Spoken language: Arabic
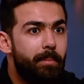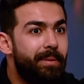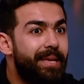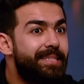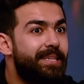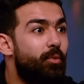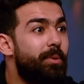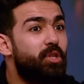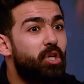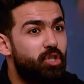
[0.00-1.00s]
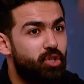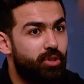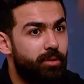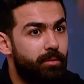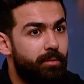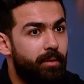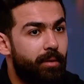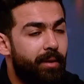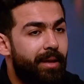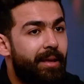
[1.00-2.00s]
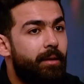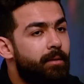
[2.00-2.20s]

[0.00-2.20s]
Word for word: بينزل وبيترش مم.